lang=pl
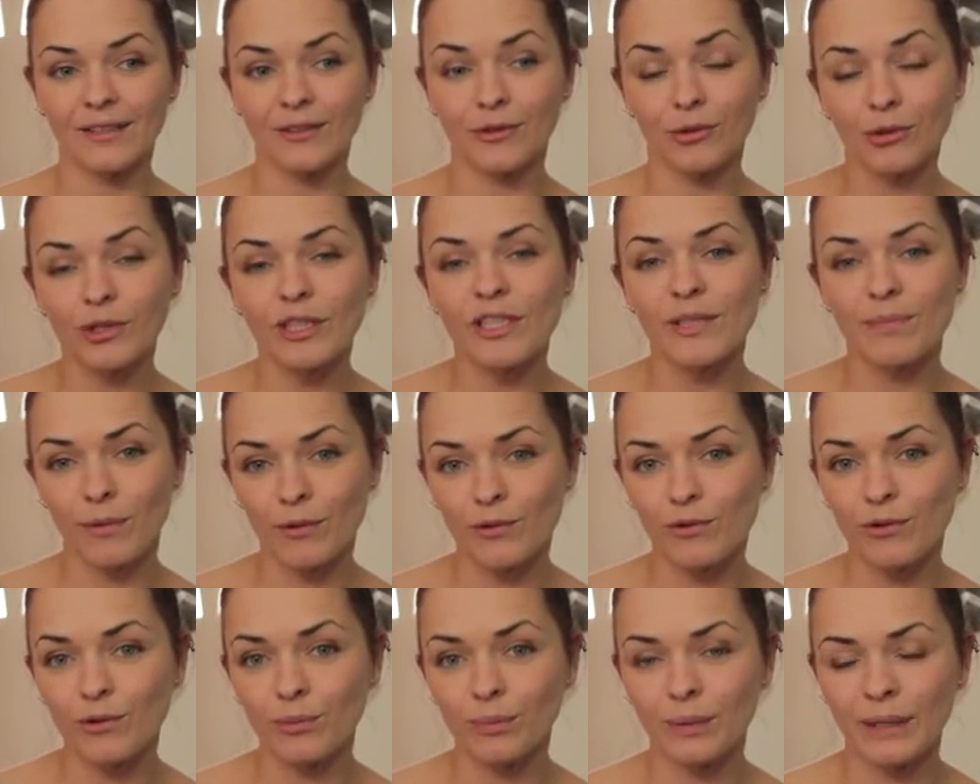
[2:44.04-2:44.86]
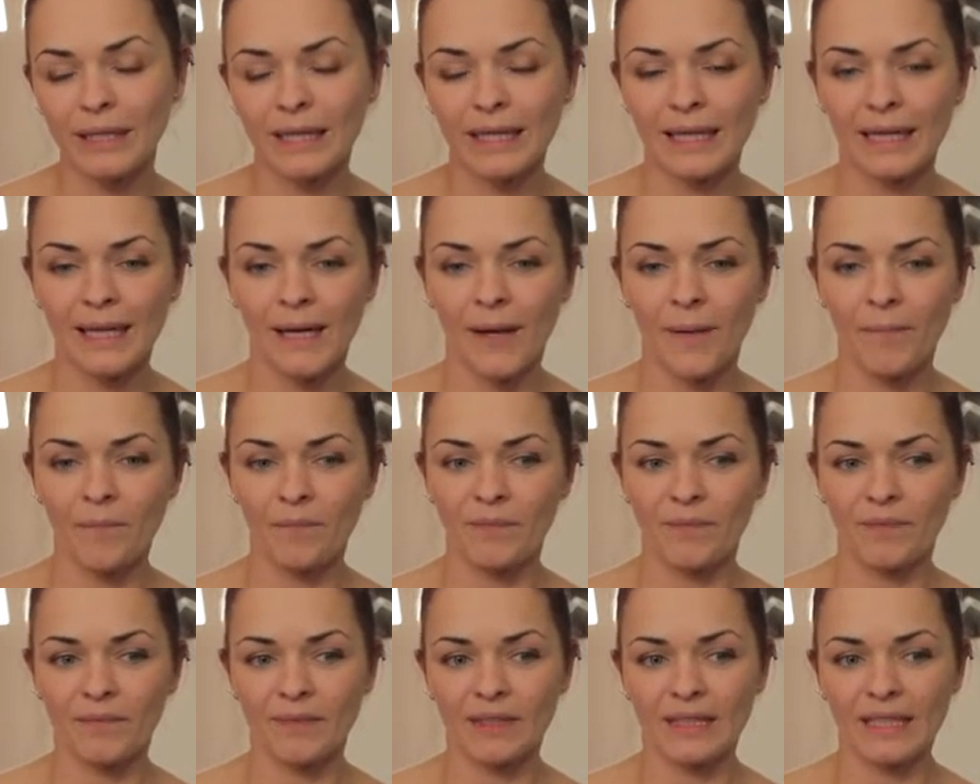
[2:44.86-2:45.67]
Drugi sposób,
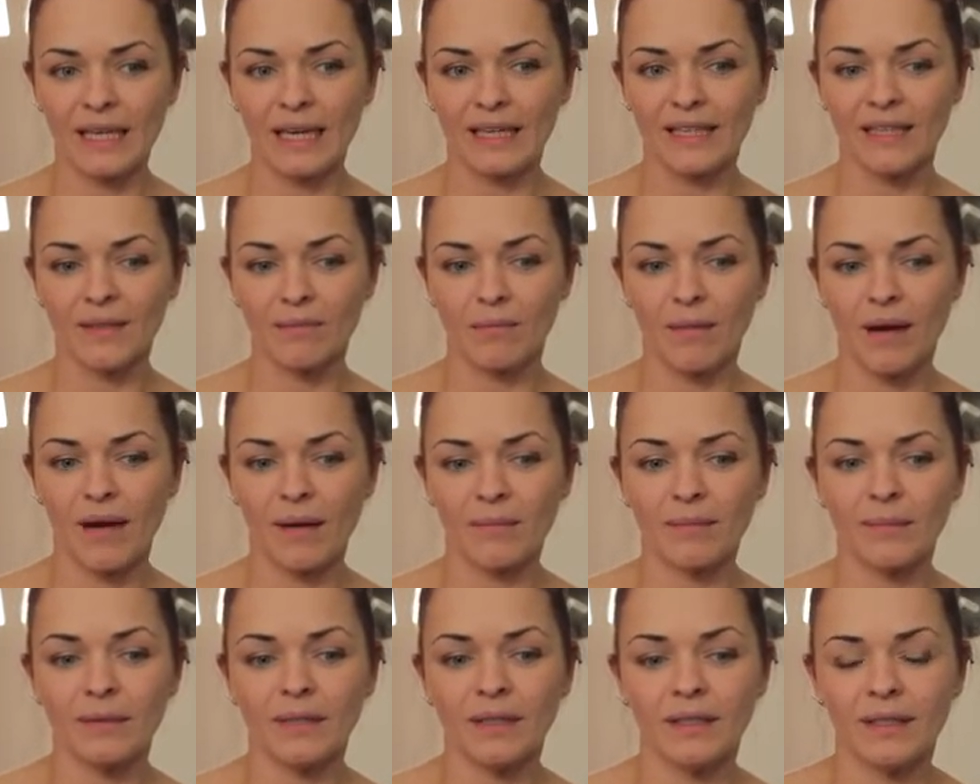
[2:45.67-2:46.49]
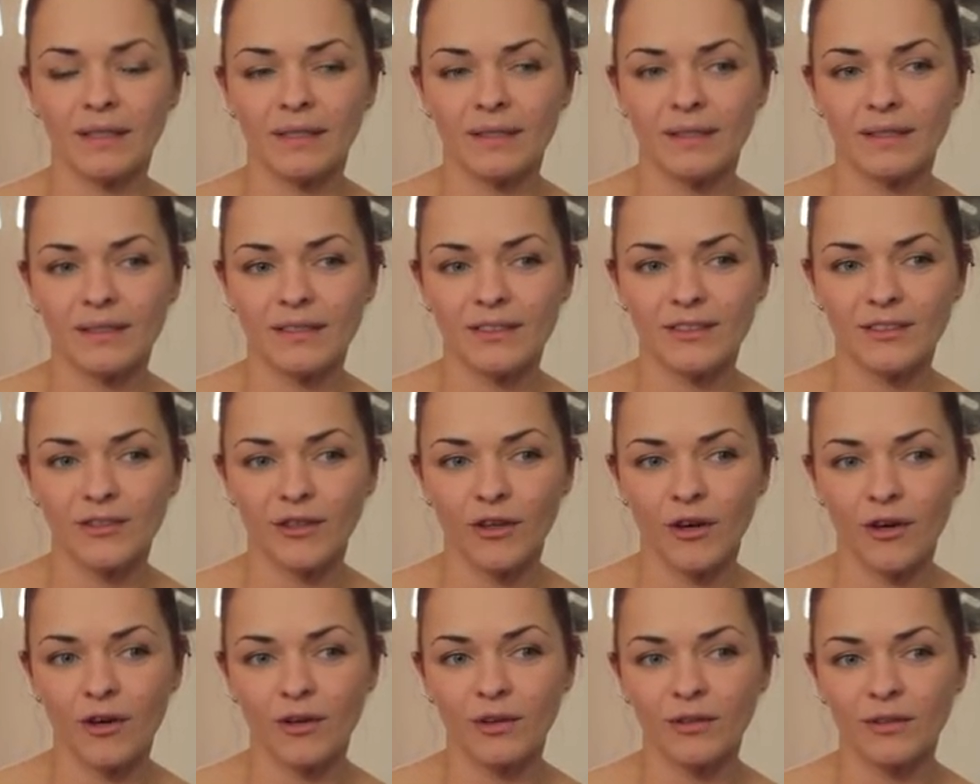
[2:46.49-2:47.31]
Y, jaki mam, y,
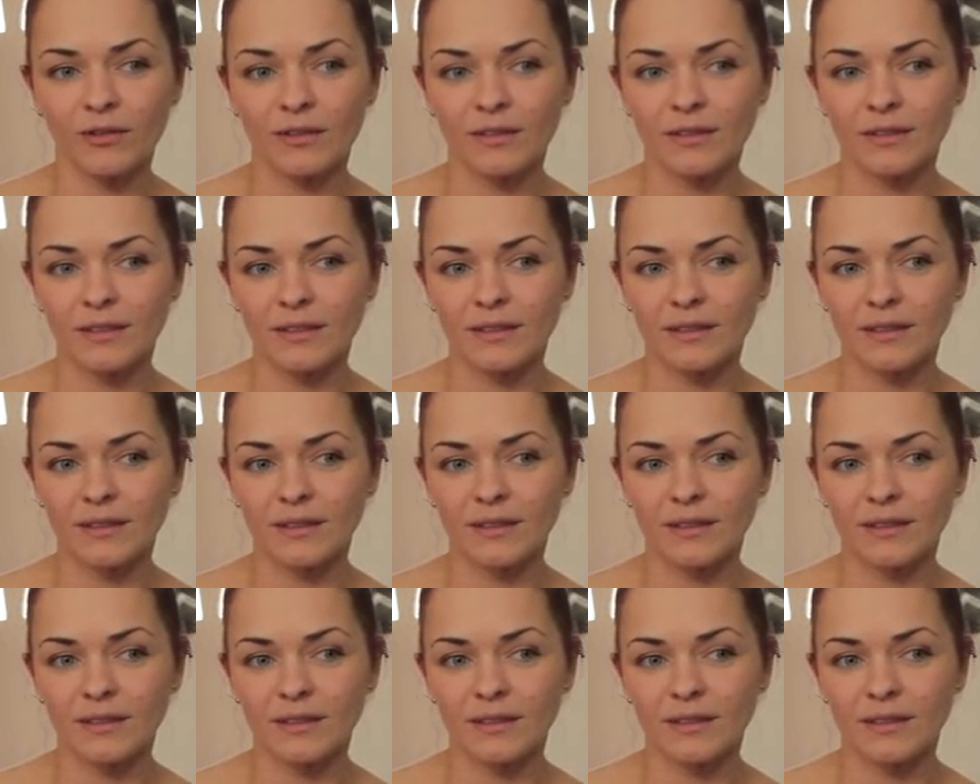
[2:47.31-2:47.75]
to,